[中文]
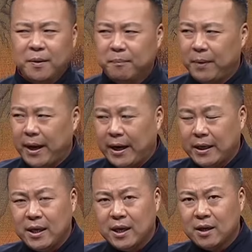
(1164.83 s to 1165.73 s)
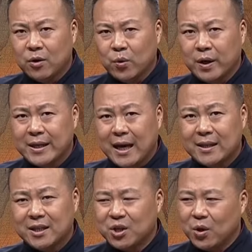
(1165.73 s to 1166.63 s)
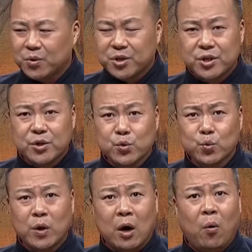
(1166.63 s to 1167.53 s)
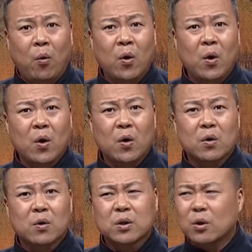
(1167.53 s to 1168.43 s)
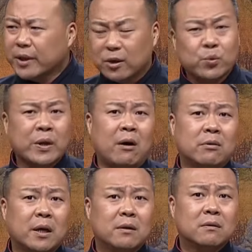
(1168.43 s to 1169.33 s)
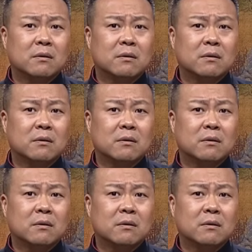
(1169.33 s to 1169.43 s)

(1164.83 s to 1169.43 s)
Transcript: 每一个国家的有志诸侯。都在动脑子，